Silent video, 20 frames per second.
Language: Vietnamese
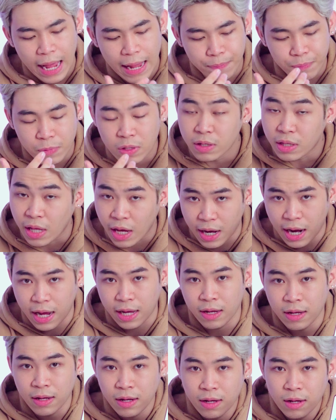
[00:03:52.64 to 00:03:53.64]
đẹp như thế này.
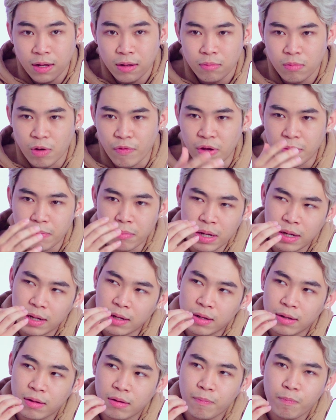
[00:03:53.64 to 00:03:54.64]
Bởi vì
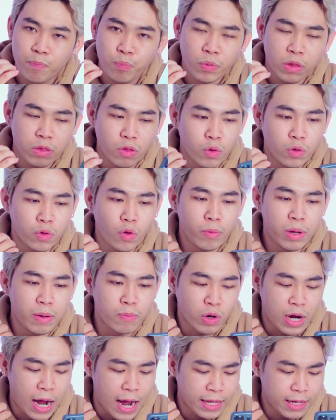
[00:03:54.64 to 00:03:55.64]
tôi bị
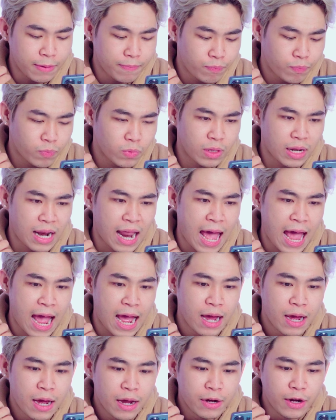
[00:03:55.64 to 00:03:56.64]
một cái nhá,
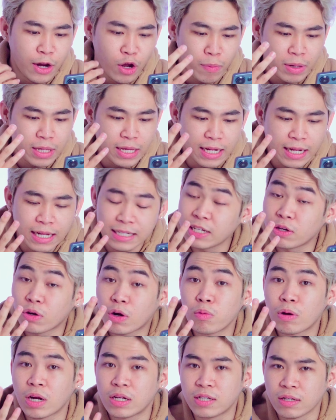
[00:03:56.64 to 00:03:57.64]
là nếu mà nhìn cái gì nó
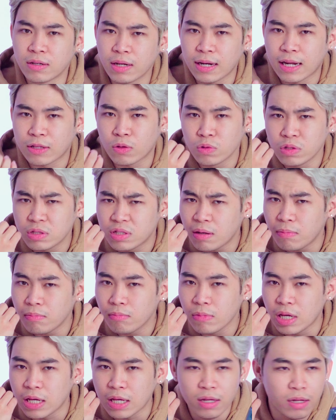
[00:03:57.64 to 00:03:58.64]
không cân xứng ấy, là tôi
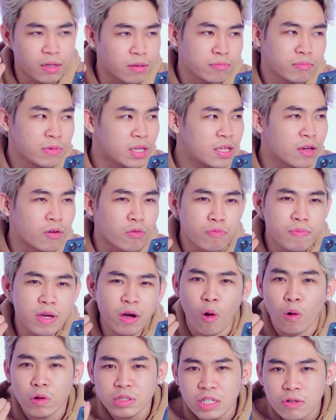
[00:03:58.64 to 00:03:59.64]
rất bị kiểu bị
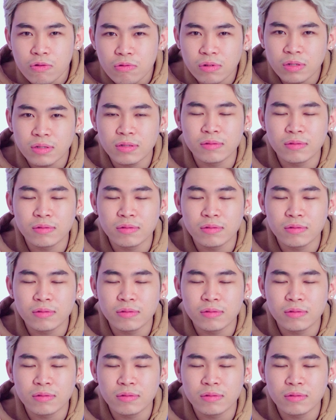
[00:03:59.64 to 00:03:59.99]
khó chịu.